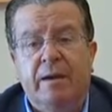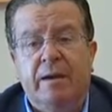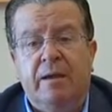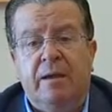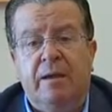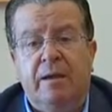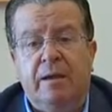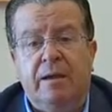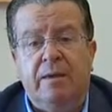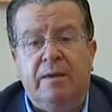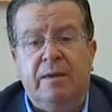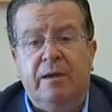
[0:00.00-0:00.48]

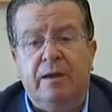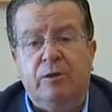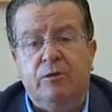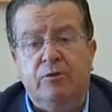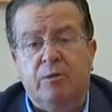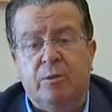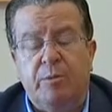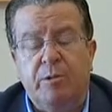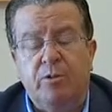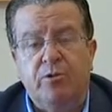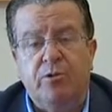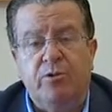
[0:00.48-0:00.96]
eh, del
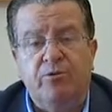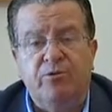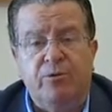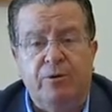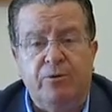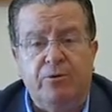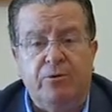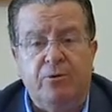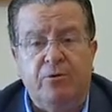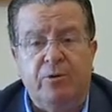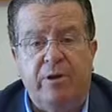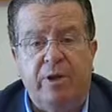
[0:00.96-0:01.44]
Ayuntamiento de
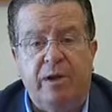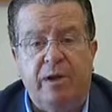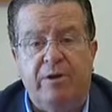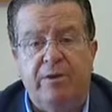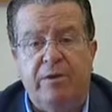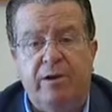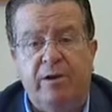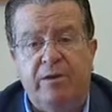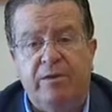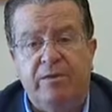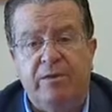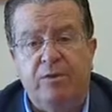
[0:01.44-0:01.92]
San Roque han
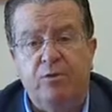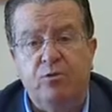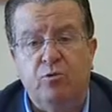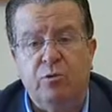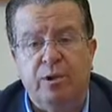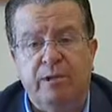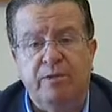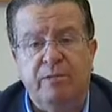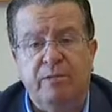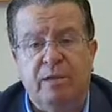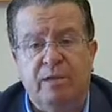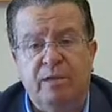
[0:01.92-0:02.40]
realizado
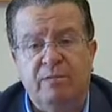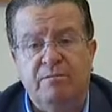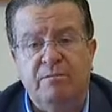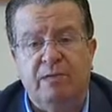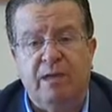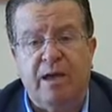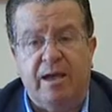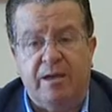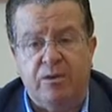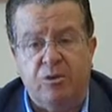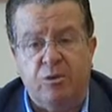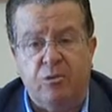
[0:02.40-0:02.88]
durante
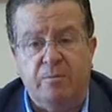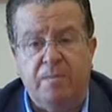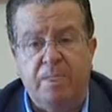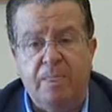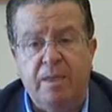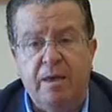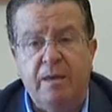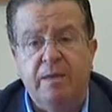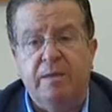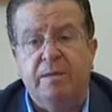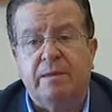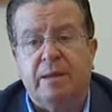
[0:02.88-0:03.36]
este año.
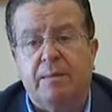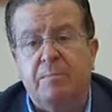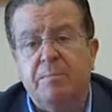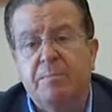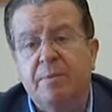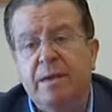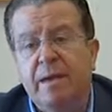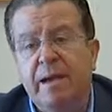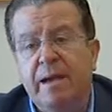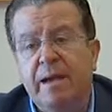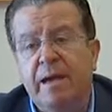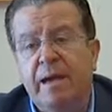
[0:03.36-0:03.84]

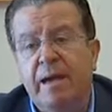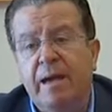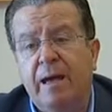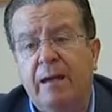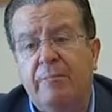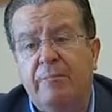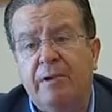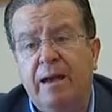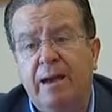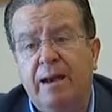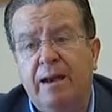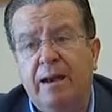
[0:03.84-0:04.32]
También
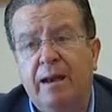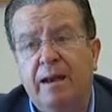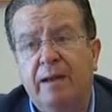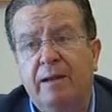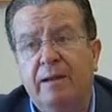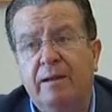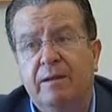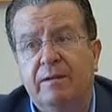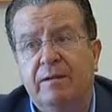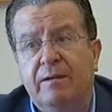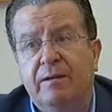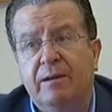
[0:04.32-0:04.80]
habrá,
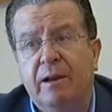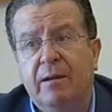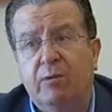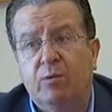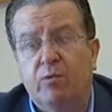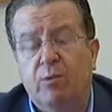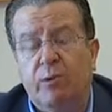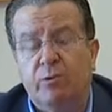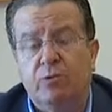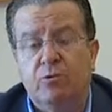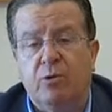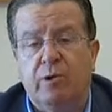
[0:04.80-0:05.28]

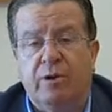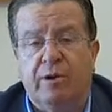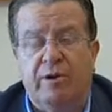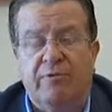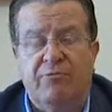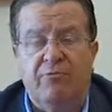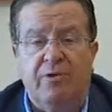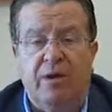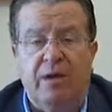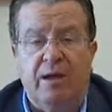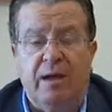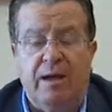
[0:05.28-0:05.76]
en cuanto
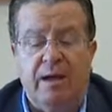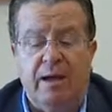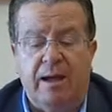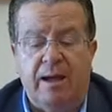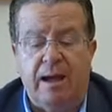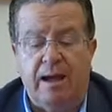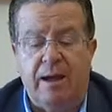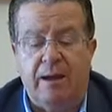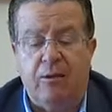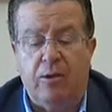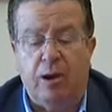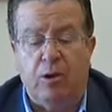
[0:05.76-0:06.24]

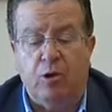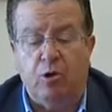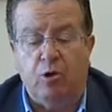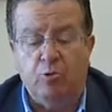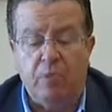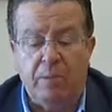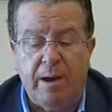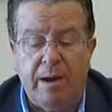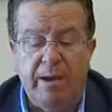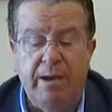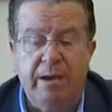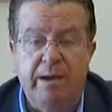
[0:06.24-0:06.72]
a,
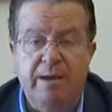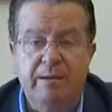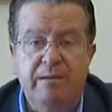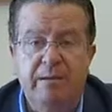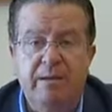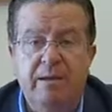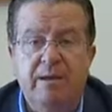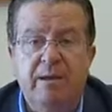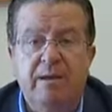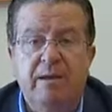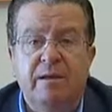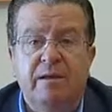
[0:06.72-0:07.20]
los
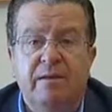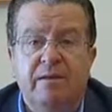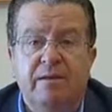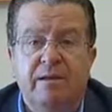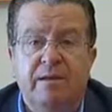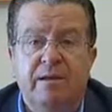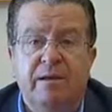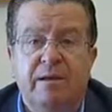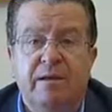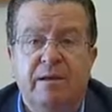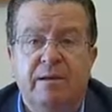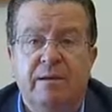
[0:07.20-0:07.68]
bailes,
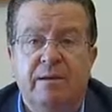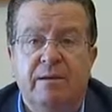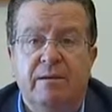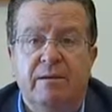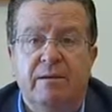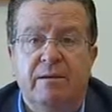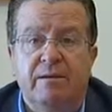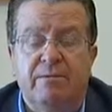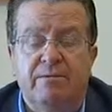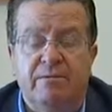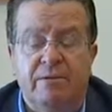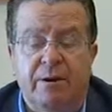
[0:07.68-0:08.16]

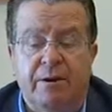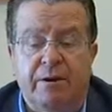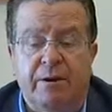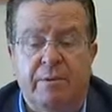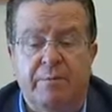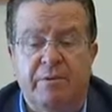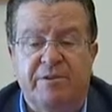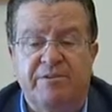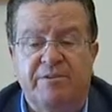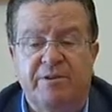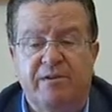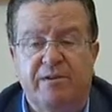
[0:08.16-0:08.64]
eh, se
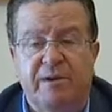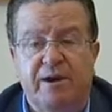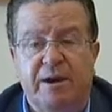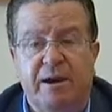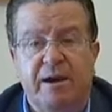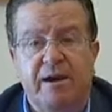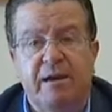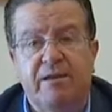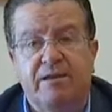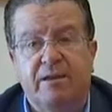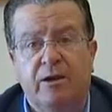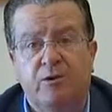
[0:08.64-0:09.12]

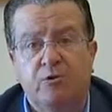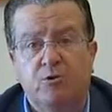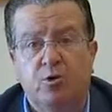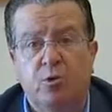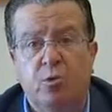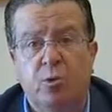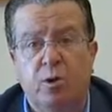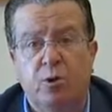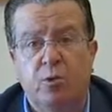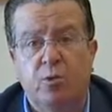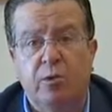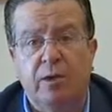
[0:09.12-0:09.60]
representará en el Teatro
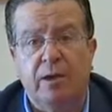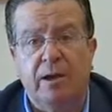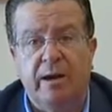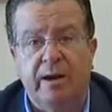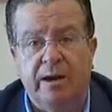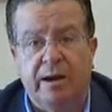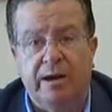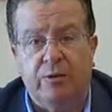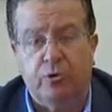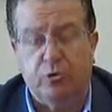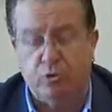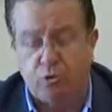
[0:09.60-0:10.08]
Juan Luis
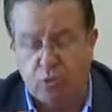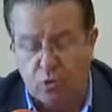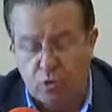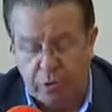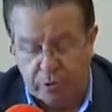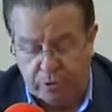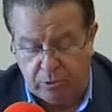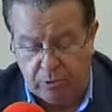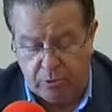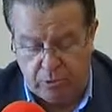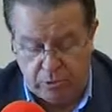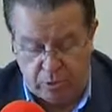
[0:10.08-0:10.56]
Galeado.
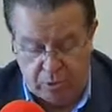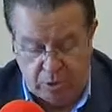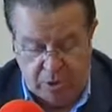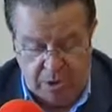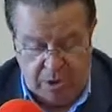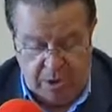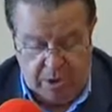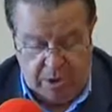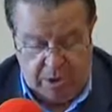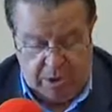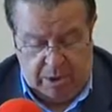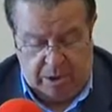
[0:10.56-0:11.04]
Todo esto
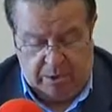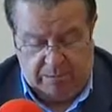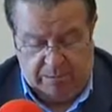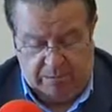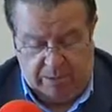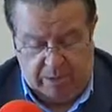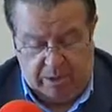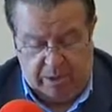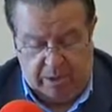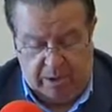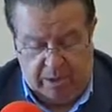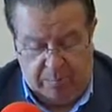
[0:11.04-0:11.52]

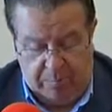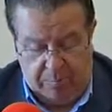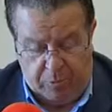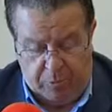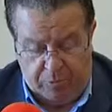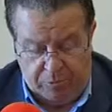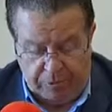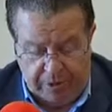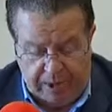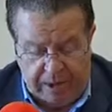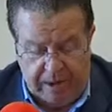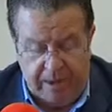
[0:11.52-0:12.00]
se
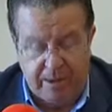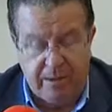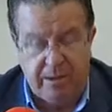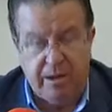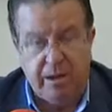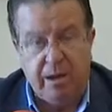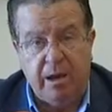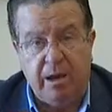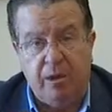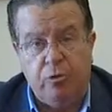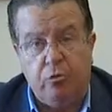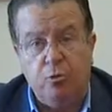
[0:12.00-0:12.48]

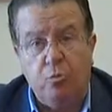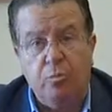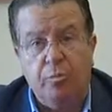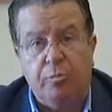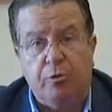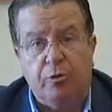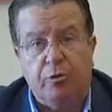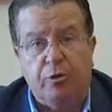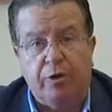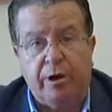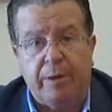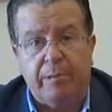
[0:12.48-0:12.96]
expondrá en un
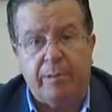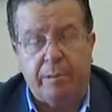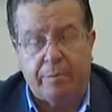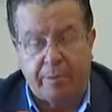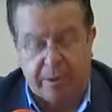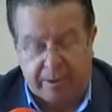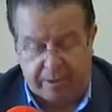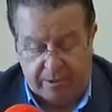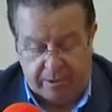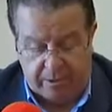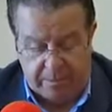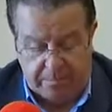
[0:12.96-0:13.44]
programa
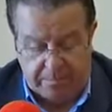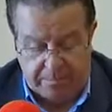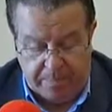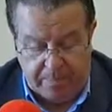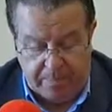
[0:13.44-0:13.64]
aparte.